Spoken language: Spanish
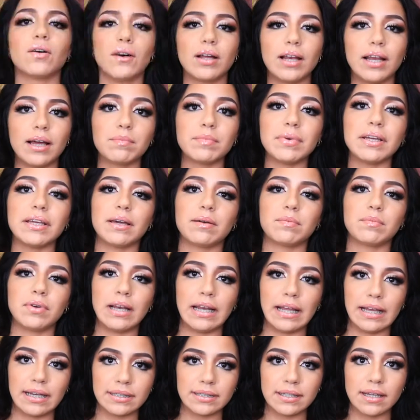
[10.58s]
Hola, me llamo
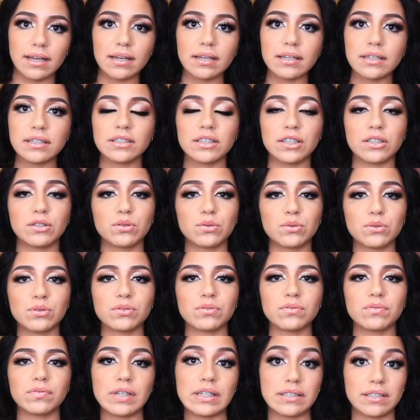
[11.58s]
Alexa y si tú
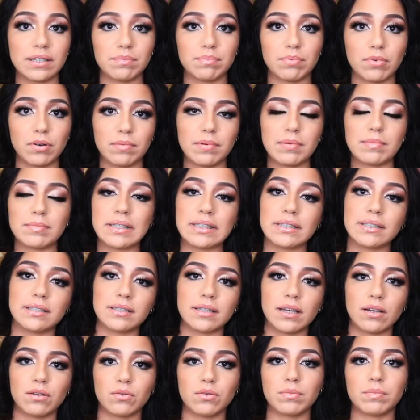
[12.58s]
sufres de problemas de
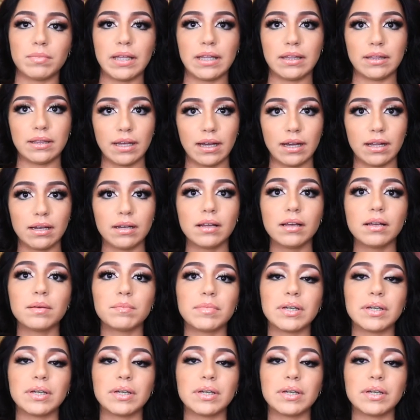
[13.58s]
salud mental,